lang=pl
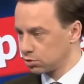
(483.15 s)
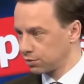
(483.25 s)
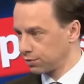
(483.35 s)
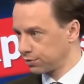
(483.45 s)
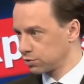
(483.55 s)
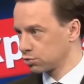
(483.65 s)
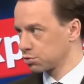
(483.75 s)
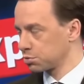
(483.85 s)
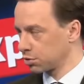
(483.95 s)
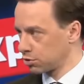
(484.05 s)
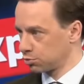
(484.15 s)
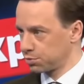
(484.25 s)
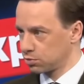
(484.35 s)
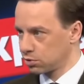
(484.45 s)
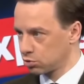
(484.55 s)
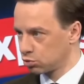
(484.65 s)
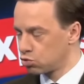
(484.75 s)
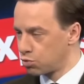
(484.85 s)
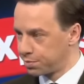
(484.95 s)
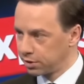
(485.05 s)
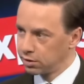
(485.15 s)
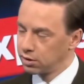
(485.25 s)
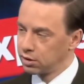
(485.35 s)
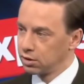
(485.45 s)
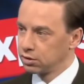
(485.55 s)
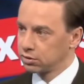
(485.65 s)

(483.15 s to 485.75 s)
i szefowie służb z okresu PiSu nie są głupi, mhm.